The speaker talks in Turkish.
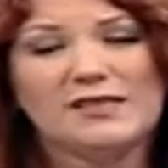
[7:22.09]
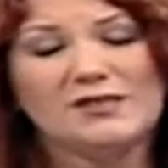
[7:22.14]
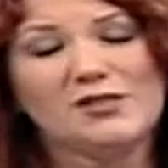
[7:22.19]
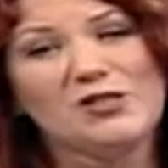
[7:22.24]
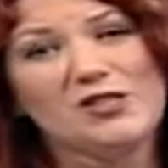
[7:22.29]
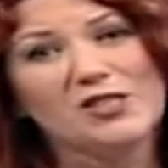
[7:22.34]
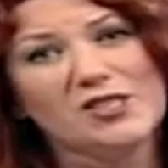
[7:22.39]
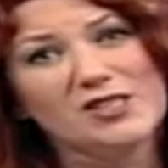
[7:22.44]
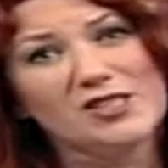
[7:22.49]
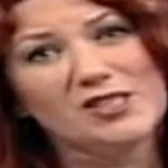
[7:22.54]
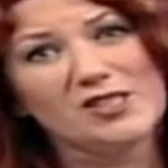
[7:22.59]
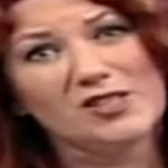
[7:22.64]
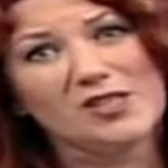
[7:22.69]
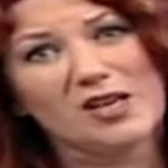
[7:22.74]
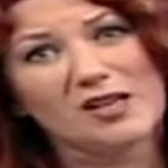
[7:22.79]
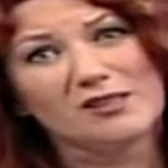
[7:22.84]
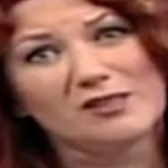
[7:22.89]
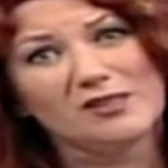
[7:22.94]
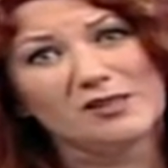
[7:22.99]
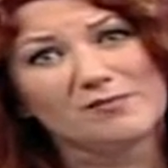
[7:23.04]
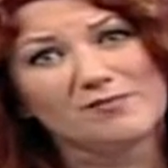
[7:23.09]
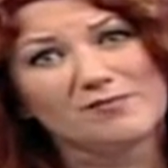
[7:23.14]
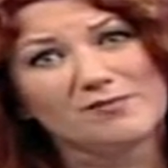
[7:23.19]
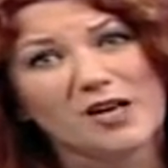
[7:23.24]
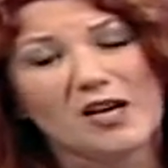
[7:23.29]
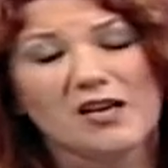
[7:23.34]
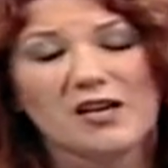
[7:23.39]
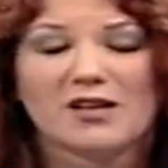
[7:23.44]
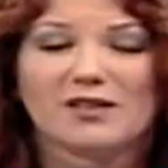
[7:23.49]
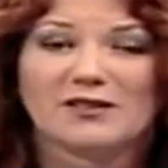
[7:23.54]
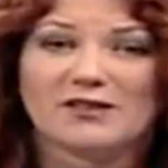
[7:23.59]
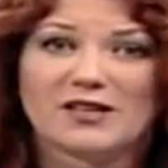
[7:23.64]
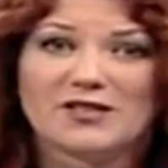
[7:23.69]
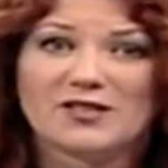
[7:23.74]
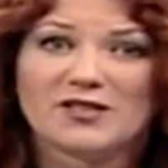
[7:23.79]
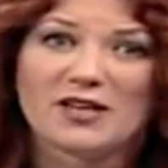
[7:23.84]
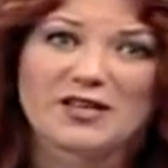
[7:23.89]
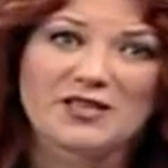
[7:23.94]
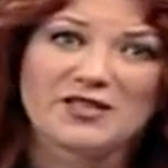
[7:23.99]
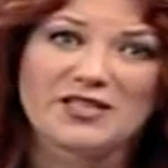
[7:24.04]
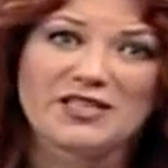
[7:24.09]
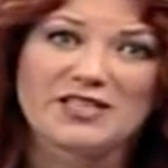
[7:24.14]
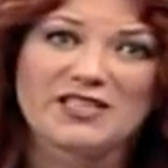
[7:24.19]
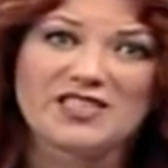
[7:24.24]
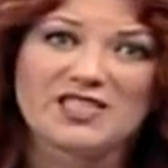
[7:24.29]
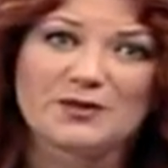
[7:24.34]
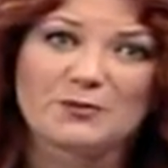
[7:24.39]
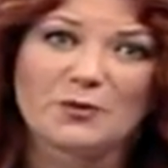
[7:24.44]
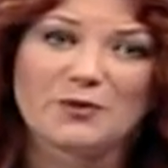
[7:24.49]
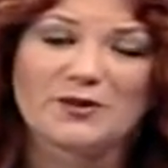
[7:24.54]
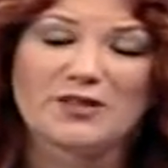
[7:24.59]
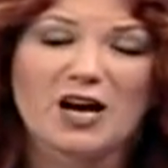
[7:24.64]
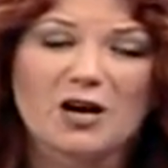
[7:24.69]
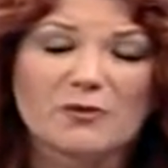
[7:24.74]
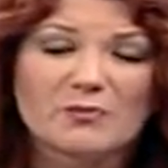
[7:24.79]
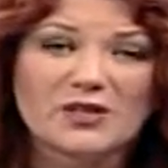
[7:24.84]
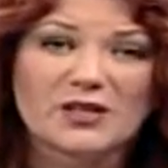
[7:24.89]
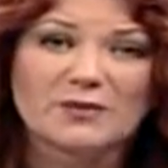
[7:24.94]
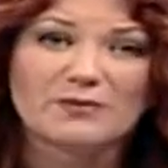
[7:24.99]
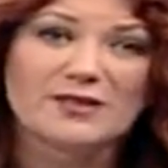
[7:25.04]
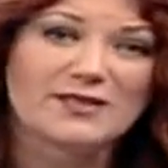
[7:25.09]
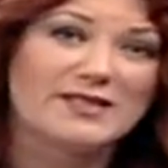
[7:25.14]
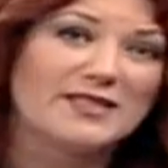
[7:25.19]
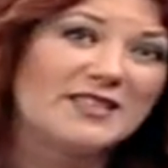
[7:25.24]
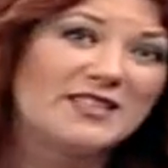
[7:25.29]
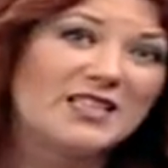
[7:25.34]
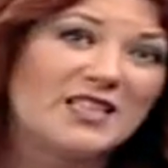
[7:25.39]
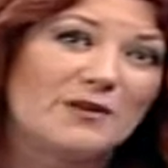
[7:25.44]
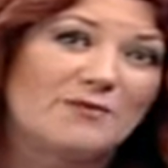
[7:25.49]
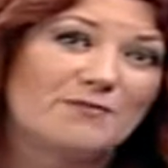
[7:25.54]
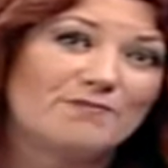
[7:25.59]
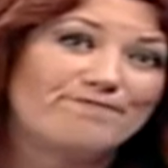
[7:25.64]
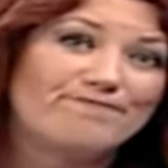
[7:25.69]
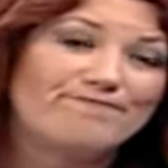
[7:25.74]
Dışarı çıkacaktım, hay Allah çarşıya gideceğim ama ne yaparım, nasıl giderim?